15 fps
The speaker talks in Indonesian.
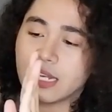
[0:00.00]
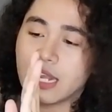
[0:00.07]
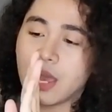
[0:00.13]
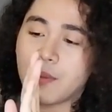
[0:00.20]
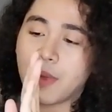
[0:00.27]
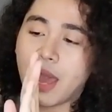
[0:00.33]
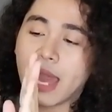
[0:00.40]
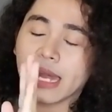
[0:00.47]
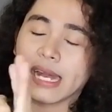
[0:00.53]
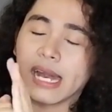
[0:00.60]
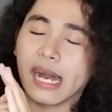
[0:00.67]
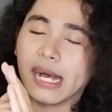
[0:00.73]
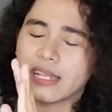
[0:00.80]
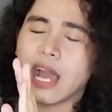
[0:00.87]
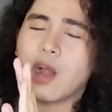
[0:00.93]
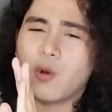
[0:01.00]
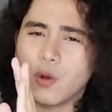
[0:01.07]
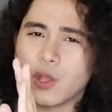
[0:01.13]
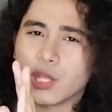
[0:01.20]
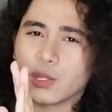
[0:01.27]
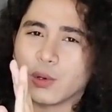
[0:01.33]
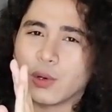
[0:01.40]
Jadi emang agak
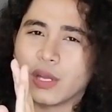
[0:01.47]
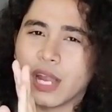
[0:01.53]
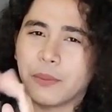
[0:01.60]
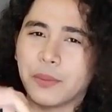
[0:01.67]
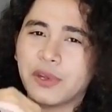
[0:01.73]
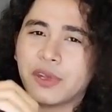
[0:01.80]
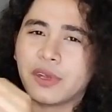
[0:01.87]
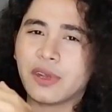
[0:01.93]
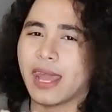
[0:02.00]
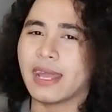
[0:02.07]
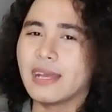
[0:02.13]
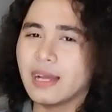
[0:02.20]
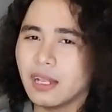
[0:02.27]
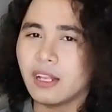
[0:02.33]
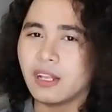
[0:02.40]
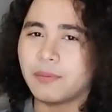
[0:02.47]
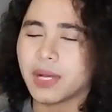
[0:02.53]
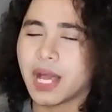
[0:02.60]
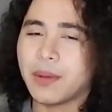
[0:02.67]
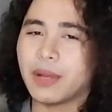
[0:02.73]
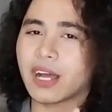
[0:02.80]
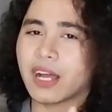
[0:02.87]
jauh gitu. Namun angle
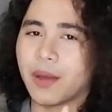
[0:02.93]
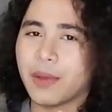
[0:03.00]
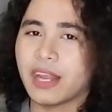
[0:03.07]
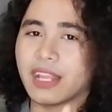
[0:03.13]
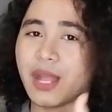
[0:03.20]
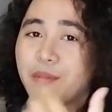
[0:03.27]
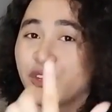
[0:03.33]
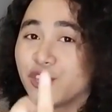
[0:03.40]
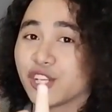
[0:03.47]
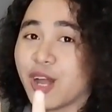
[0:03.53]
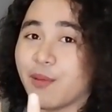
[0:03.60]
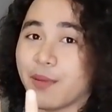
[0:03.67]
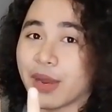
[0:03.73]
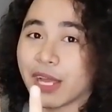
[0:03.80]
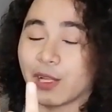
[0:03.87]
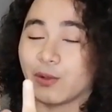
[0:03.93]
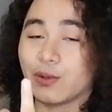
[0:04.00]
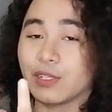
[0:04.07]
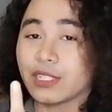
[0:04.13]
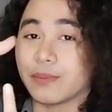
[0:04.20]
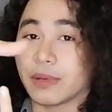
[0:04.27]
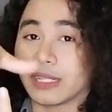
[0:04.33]
pengambilan kameranya menunjukkan bahwa mereka
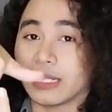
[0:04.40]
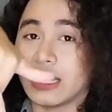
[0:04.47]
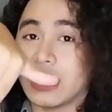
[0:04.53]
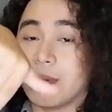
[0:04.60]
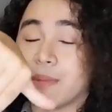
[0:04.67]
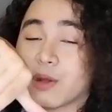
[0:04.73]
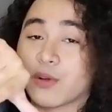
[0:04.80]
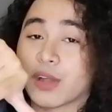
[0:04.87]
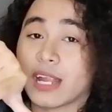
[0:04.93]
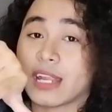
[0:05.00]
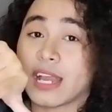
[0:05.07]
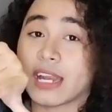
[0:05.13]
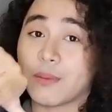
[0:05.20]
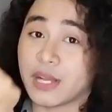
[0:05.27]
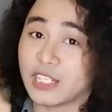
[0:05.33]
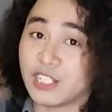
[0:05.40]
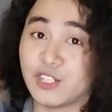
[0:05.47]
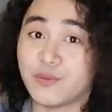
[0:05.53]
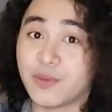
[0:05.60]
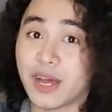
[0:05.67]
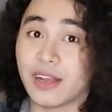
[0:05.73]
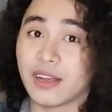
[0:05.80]
itu seperti melakukan yang namanya
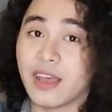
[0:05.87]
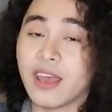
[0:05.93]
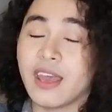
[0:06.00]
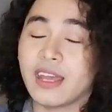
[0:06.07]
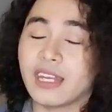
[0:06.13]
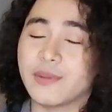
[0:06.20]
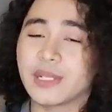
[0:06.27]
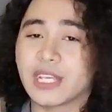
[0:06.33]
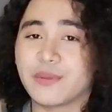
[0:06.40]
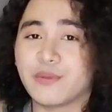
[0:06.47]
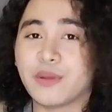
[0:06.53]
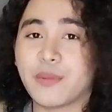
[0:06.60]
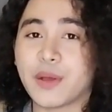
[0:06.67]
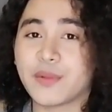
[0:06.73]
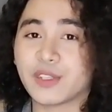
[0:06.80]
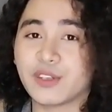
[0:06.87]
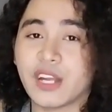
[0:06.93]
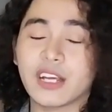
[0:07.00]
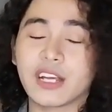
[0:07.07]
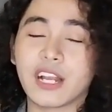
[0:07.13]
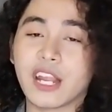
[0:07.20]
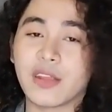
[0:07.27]
ciuman. Dan meskipun memang sudah
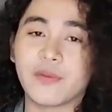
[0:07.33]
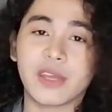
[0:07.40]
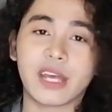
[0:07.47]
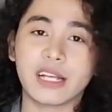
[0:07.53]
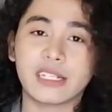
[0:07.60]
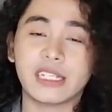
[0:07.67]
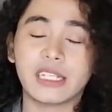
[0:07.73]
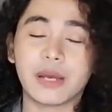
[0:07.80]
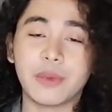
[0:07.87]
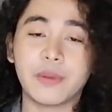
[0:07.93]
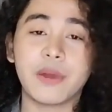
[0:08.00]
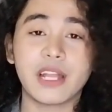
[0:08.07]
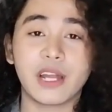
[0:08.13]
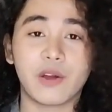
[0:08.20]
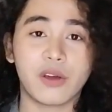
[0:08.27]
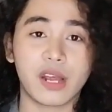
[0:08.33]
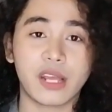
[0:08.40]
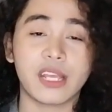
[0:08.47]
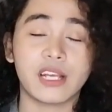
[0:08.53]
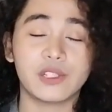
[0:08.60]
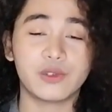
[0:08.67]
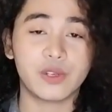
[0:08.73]
diklarifikasi tapi banyak
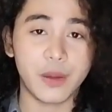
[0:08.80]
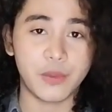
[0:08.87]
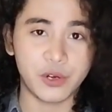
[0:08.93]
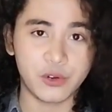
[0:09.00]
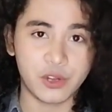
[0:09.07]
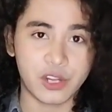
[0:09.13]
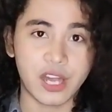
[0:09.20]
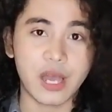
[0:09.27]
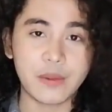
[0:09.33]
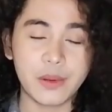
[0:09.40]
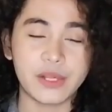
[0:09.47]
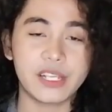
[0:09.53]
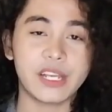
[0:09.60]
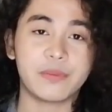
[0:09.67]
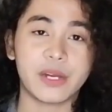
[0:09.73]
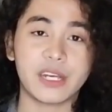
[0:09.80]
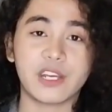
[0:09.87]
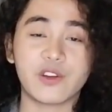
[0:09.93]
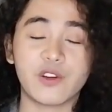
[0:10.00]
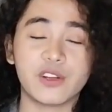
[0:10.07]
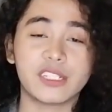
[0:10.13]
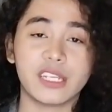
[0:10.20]
orang yang juga menuduhkan bahwa Jeffrey
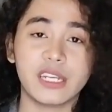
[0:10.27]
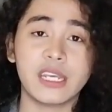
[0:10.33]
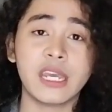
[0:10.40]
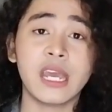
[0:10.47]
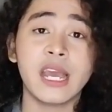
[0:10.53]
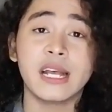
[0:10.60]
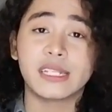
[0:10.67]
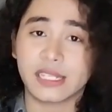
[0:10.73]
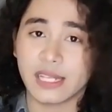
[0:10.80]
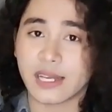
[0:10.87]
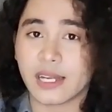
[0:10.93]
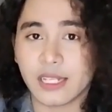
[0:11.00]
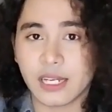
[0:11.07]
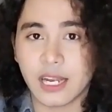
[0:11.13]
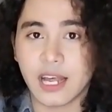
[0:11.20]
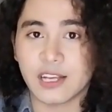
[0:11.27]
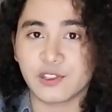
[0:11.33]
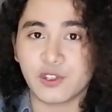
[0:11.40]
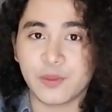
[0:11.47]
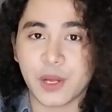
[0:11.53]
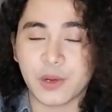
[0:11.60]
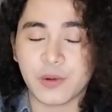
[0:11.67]
Nicole di sini secara tidak
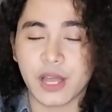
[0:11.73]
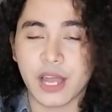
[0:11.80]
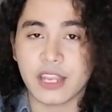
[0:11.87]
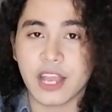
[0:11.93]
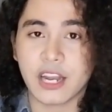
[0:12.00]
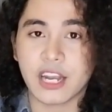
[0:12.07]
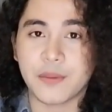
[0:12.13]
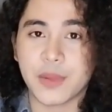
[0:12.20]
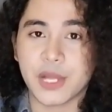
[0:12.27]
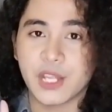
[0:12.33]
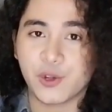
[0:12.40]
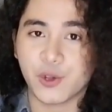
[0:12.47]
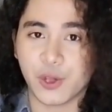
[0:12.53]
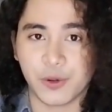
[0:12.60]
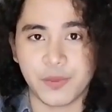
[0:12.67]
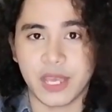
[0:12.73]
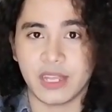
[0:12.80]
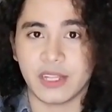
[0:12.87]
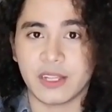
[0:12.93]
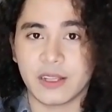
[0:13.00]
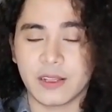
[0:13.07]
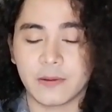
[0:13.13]
langsung melakukan yang namanya
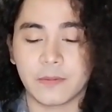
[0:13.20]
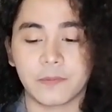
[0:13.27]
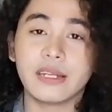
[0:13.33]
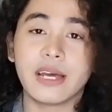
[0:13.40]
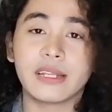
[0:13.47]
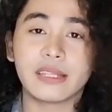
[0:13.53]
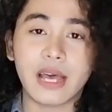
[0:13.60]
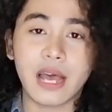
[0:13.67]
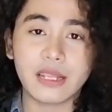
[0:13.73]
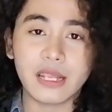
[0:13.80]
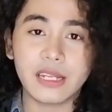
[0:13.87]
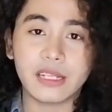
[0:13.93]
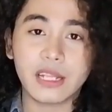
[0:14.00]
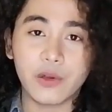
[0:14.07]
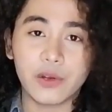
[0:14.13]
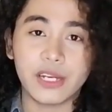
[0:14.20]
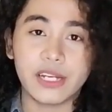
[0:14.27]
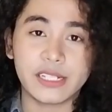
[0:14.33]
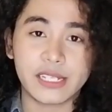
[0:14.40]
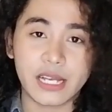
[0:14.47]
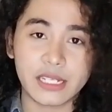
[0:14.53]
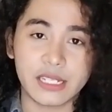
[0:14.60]
queerbait. Dan tak hanya di tahun
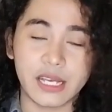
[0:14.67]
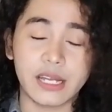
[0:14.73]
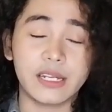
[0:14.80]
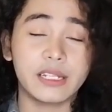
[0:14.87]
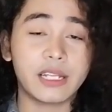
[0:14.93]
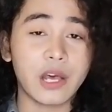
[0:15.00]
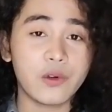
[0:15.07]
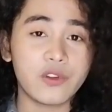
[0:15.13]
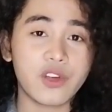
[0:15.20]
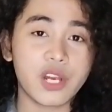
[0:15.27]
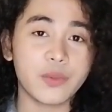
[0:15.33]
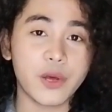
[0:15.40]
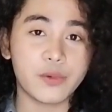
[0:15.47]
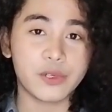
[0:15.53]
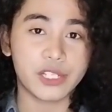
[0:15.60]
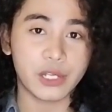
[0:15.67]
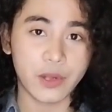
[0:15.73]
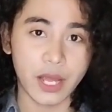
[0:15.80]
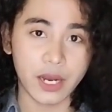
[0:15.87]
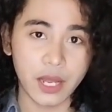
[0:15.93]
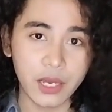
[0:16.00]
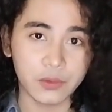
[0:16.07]
ini saja, di tahun 2021
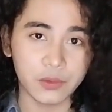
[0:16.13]
yang